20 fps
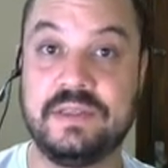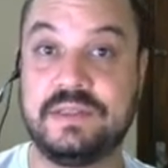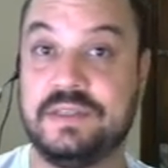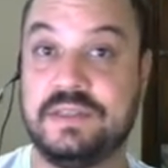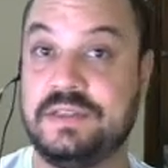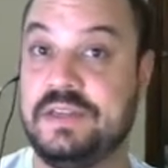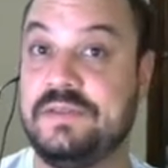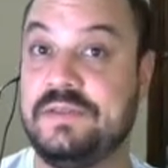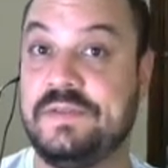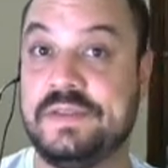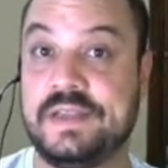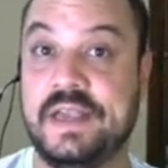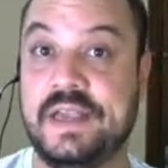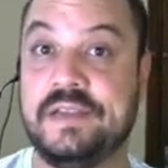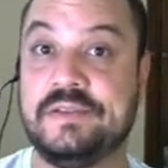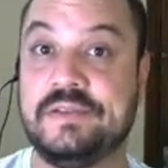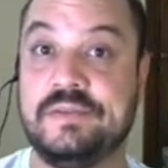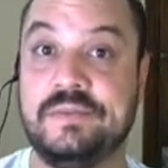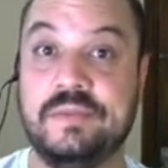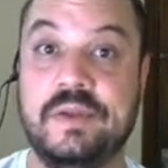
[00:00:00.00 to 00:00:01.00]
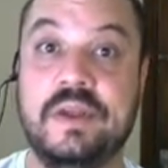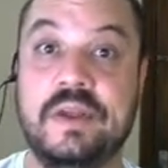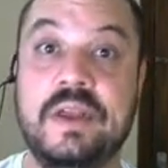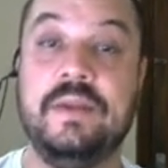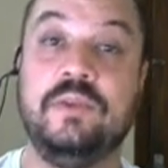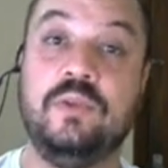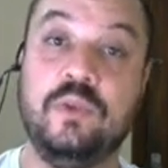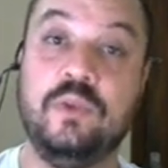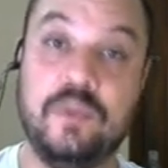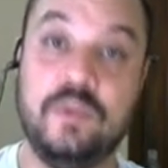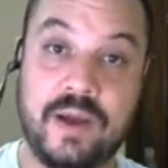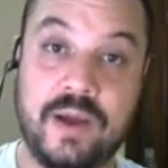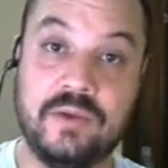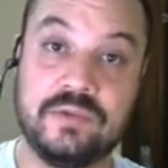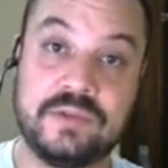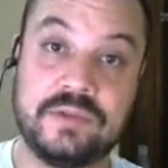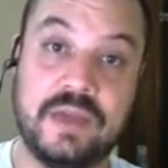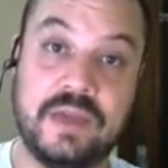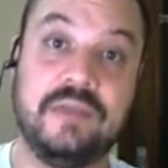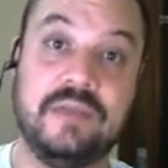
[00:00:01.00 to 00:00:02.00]
Se a gente fizer isso tudo
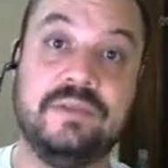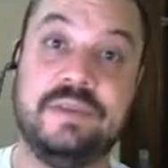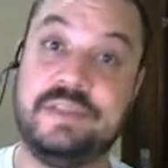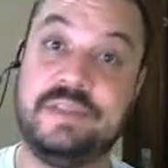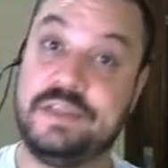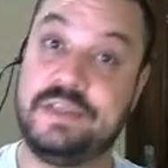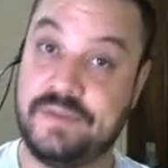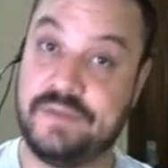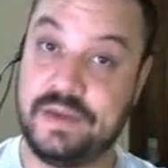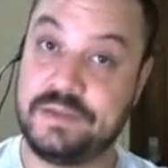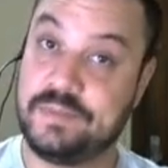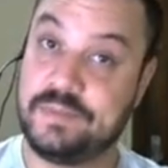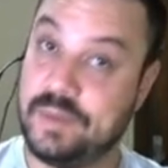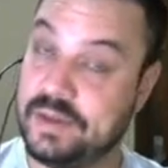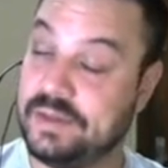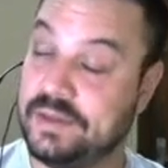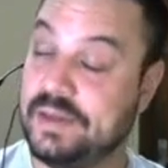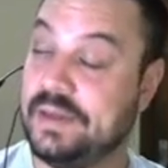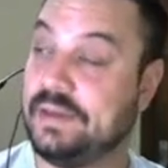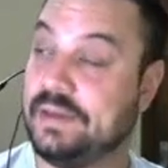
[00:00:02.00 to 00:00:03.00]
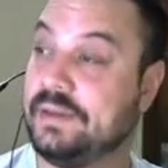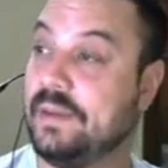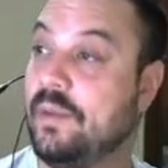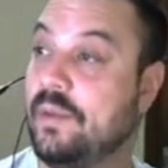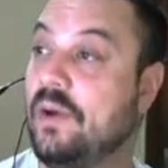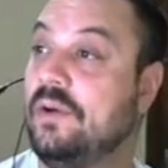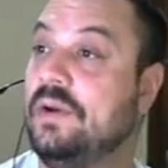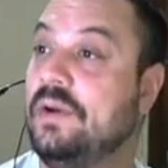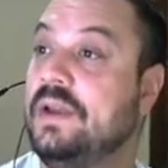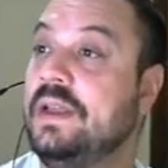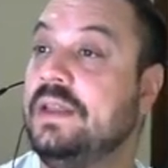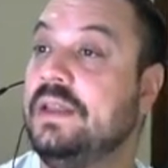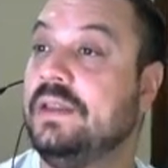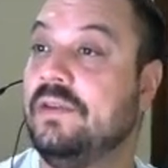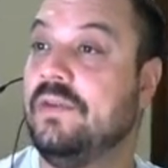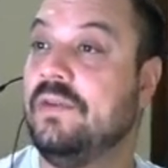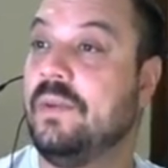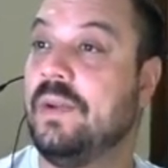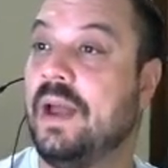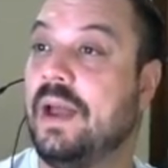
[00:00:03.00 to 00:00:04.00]
bagunçado, a gente vai se perder, tá bom? Então
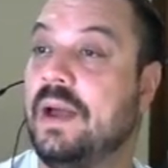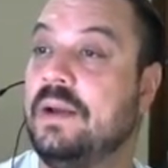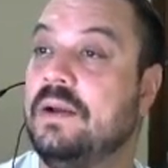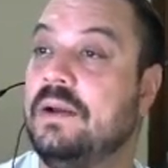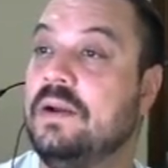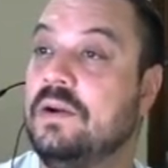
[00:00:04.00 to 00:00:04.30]
vamos lá.